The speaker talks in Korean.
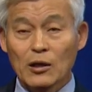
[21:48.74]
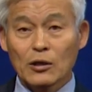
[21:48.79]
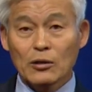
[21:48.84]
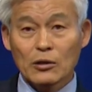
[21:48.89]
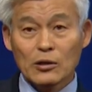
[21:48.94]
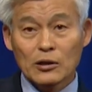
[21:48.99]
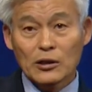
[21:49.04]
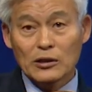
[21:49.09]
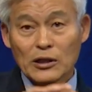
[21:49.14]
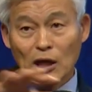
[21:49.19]

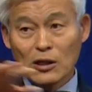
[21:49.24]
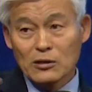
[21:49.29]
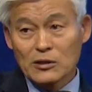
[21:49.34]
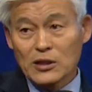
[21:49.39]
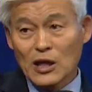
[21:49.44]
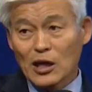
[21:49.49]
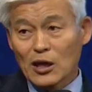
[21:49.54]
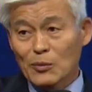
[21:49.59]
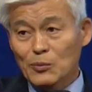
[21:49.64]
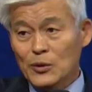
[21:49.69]
그러니까 다른
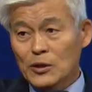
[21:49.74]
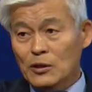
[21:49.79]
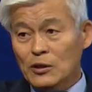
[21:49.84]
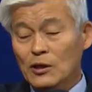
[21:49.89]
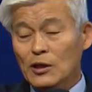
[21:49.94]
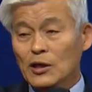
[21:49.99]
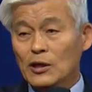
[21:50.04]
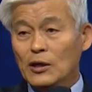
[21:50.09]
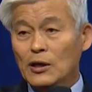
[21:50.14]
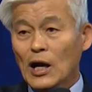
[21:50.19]
사람이
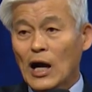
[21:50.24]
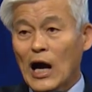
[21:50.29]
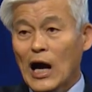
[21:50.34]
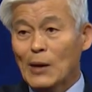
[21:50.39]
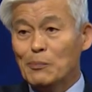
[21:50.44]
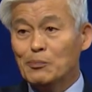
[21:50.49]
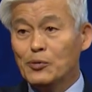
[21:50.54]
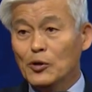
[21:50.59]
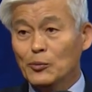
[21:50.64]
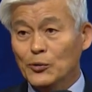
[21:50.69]

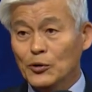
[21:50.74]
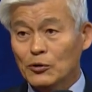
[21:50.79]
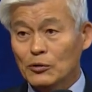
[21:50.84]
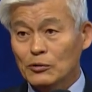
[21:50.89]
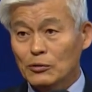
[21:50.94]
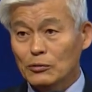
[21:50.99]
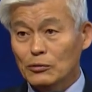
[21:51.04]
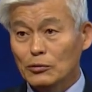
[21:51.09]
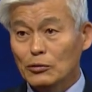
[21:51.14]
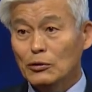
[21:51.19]

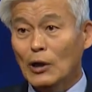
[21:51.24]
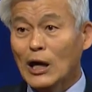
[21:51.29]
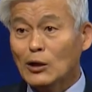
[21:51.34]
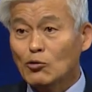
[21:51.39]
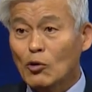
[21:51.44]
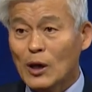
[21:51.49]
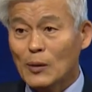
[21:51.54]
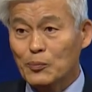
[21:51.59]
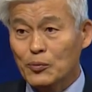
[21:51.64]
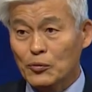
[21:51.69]
아프면
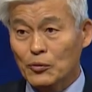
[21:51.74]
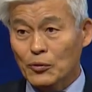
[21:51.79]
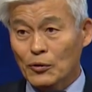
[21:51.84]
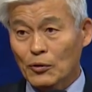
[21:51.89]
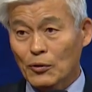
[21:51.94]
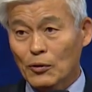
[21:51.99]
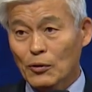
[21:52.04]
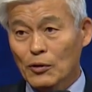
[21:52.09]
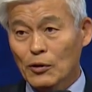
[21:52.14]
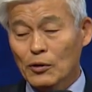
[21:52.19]
나도
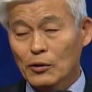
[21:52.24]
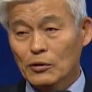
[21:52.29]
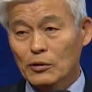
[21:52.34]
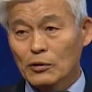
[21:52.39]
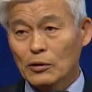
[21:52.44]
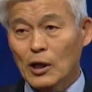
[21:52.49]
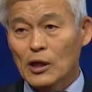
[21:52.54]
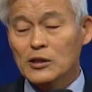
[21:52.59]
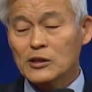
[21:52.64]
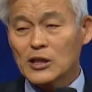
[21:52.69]
아프고요.
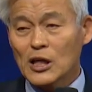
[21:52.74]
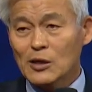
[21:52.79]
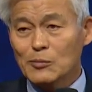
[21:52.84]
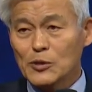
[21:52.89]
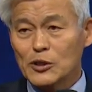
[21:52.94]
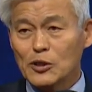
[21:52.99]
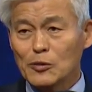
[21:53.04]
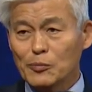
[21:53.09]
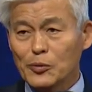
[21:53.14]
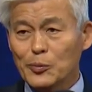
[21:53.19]
다른 사람이
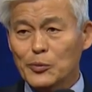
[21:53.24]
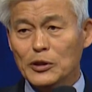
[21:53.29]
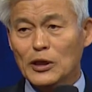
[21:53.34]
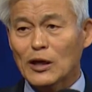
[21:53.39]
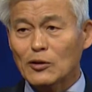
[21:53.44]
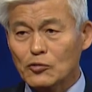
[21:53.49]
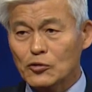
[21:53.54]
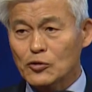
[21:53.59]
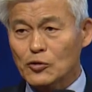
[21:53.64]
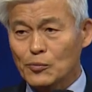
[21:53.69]
슬프면
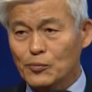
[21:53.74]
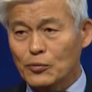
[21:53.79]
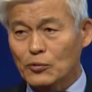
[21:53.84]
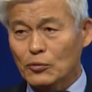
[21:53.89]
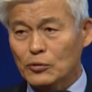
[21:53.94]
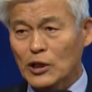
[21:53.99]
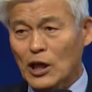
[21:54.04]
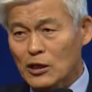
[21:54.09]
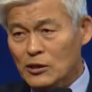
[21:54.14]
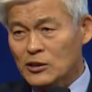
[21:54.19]
나도
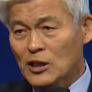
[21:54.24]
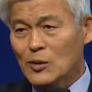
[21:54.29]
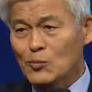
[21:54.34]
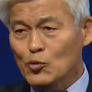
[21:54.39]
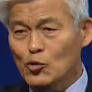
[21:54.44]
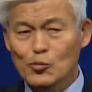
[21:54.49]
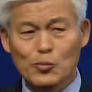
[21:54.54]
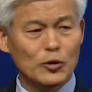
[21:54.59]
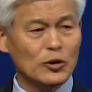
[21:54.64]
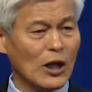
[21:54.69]
슬프고 다른 사람이
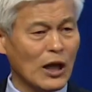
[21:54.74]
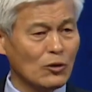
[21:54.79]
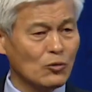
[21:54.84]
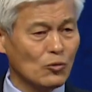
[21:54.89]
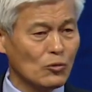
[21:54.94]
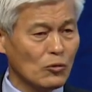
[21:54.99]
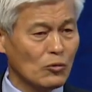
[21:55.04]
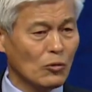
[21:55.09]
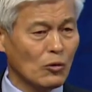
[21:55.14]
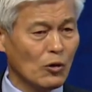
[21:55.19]
울면 나도
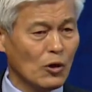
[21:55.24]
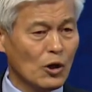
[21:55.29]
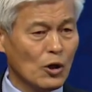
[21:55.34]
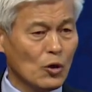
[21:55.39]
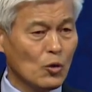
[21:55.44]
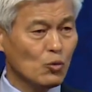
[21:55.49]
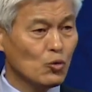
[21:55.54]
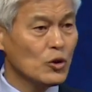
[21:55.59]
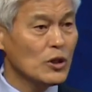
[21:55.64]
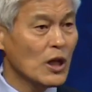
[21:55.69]
울고
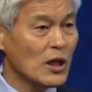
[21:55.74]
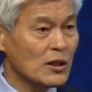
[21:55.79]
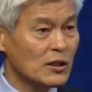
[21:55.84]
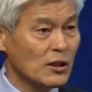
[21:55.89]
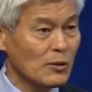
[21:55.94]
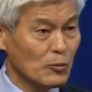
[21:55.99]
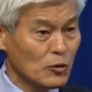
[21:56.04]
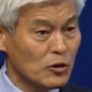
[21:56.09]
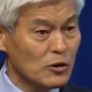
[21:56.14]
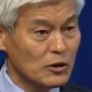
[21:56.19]
우리나라
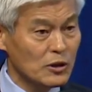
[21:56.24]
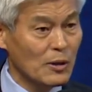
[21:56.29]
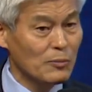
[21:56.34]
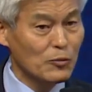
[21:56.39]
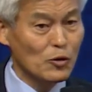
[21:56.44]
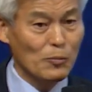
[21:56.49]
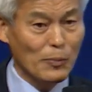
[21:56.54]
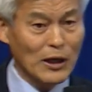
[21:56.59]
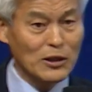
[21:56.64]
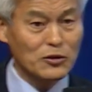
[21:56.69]
사람 그런
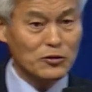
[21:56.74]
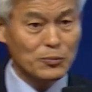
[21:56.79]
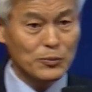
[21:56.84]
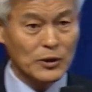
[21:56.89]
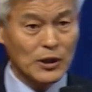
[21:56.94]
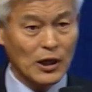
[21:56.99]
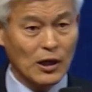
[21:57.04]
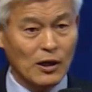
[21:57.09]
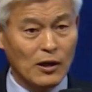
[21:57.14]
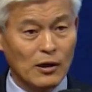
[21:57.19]
사람들
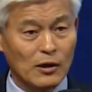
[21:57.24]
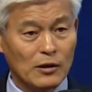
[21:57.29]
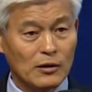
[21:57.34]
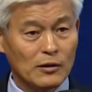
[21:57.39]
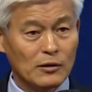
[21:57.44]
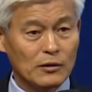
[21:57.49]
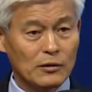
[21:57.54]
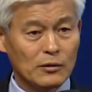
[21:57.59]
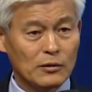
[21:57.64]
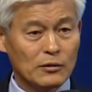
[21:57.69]
많습니다.
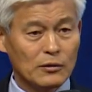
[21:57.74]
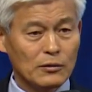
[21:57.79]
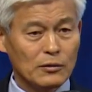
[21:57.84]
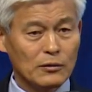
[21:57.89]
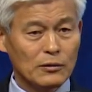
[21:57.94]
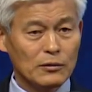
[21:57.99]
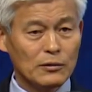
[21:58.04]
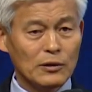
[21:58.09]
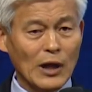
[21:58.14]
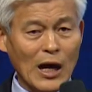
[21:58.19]

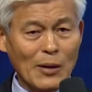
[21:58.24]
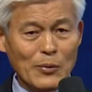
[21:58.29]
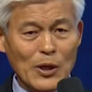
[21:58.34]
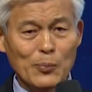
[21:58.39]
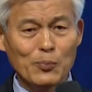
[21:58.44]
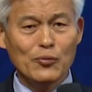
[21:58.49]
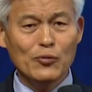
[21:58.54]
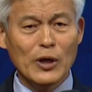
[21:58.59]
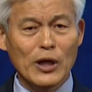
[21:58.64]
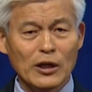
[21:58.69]

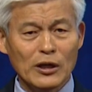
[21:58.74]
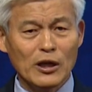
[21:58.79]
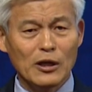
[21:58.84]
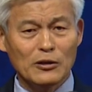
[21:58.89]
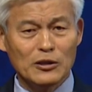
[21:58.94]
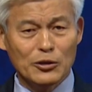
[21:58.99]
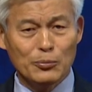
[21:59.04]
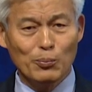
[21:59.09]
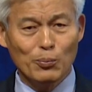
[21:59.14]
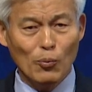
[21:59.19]
남의
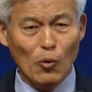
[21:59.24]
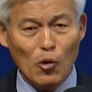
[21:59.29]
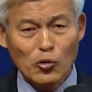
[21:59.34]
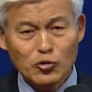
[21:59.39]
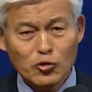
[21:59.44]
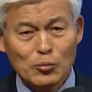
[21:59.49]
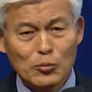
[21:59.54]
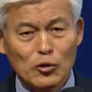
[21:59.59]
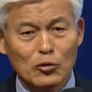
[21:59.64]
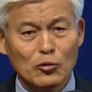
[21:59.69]
불행에
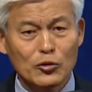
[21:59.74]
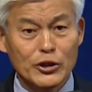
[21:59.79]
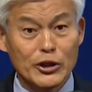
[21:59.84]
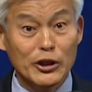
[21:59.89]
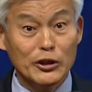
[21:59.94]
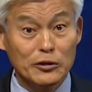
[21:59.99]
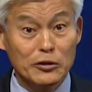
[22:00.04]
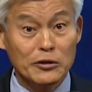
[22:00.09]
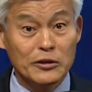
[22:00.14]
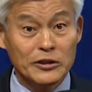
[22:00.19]
목숨 걸고
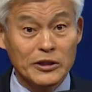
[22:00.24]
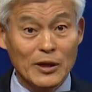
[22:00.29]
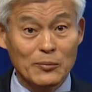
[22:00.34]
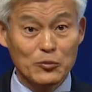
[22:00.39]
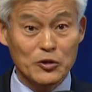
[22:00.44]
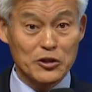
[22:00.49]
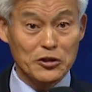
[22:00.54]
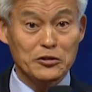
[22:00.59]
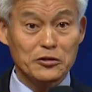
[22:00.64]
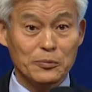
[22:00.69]
뛰어드는
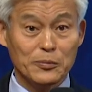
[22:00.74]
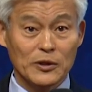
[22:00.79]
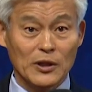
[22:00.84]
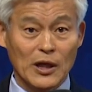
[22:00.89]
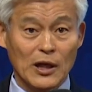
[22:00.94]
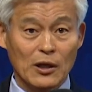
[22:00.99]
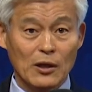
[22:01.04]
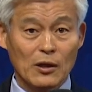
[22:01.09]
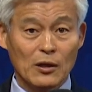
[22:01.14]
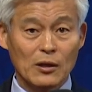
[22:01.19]
사람들이 있습니다.
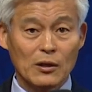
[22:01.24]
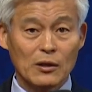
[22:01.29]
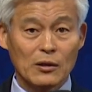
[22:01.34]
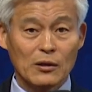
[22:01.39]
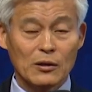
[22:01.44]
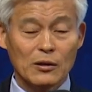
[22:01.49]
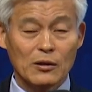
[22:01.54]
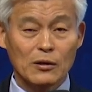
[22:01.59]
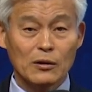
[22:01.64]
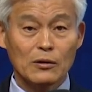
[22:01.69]

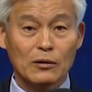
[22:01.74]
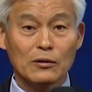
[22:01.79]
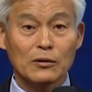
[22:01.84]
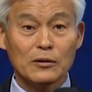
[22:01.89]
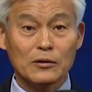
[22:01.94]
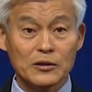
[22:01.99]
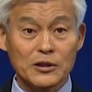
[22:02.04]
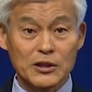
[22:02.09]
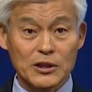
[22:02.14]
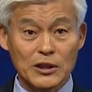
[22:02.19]

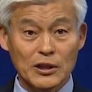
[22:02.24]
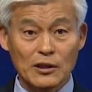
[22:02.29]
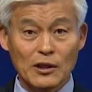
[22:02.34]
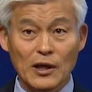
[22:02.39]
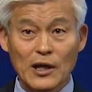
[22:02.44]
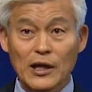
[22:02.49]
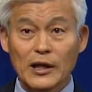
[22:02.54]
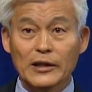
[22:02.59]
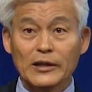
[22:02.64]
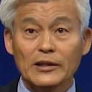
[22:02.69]
그것이
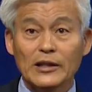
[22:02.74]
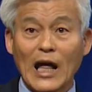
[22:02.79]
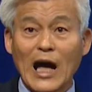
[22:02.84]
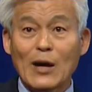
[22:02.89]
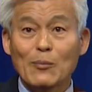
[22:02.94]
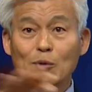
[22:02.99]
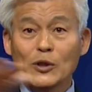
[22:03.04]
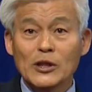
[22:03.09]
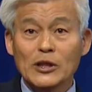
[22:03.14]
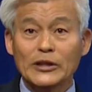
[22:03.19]

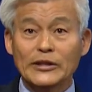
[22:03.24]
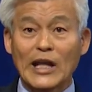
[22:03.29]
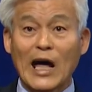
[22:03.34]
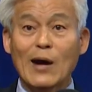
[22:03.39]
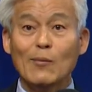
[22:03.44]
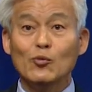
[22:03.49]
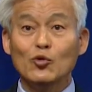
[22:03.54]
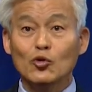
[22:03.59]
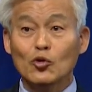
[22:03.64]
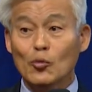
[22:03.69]
남을
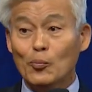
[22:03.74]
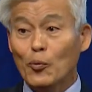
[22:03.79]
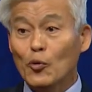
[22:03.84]
남으로